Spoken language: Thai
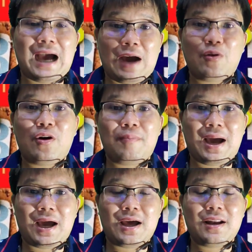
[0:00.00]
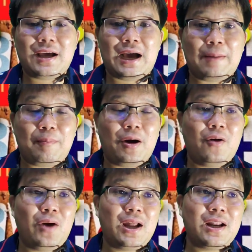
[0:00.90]
กาวออกมานะครับเพ
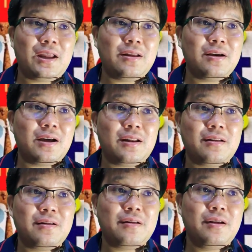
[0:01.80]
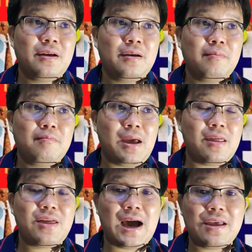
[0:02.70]
ราะว่าในเดือนเม
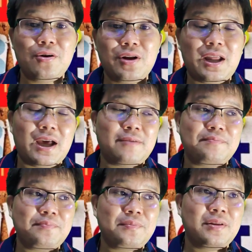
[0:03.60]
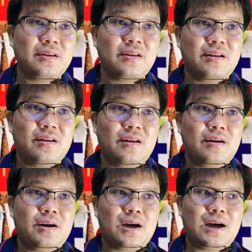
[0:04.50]
ษายนเนี่ย
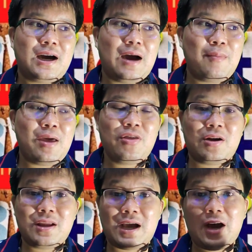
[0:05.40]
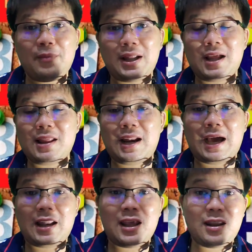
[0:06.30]
อ่า Amazon จะเข้ามาในต
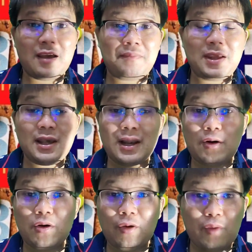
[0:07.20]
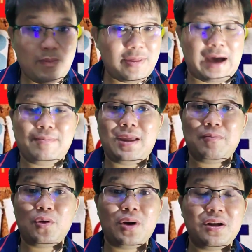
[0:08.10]
ลาด เอ็น เอฟ ที แล้วก็เว็บสามเต็
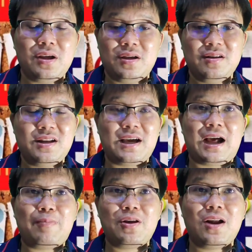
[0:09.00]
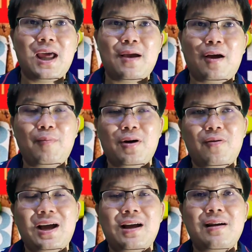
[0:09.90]
มตัวเลยนะครับตอนแรกเขาบอก
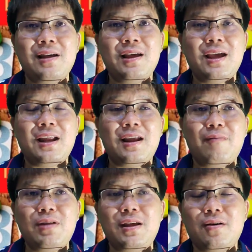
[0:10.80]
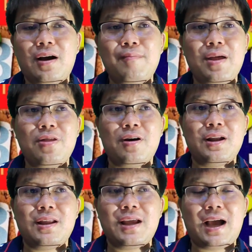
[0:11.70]
ว่า เอ็น เอฟ ที ของ Amazon
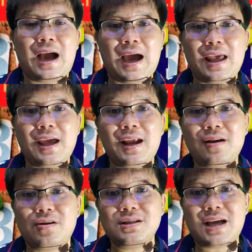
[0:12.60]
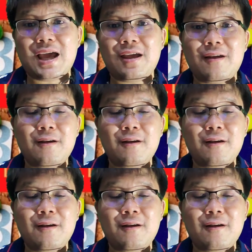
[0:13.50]
เนี่ยจะขายเองแล้วก็ใช้